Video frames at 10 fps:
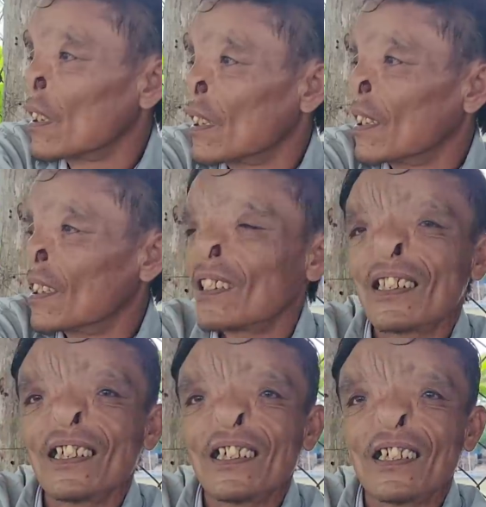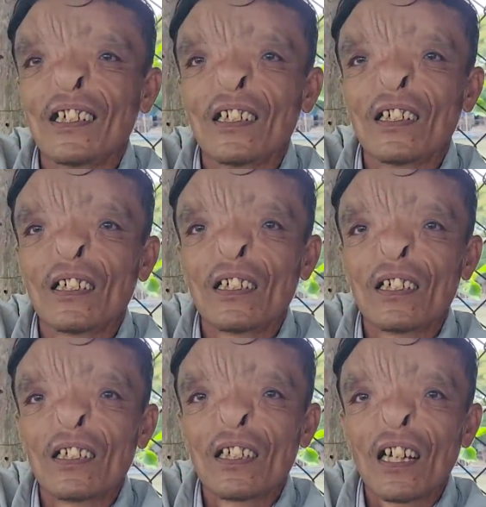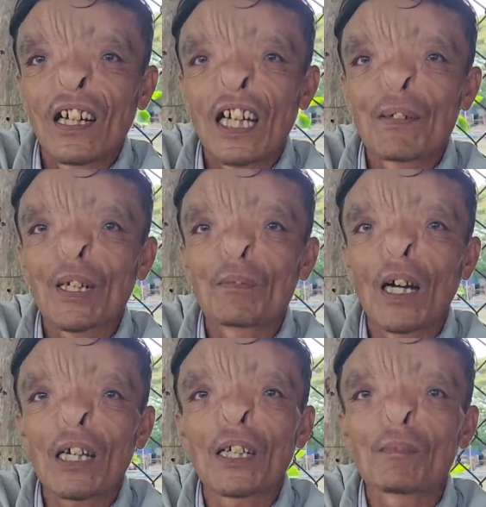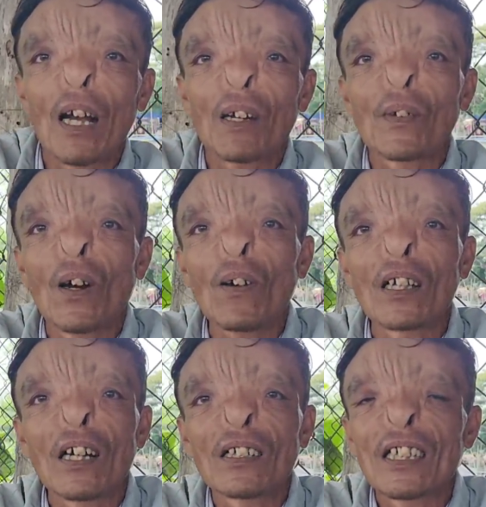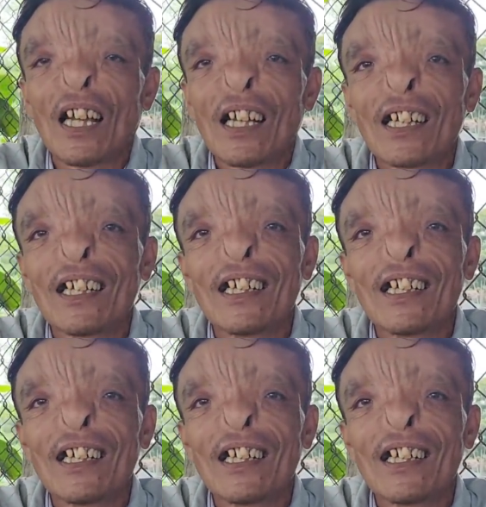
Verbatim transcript: xong kêu anh mình đưa về em đi mới đi bằng thành phố hồi hồi sáng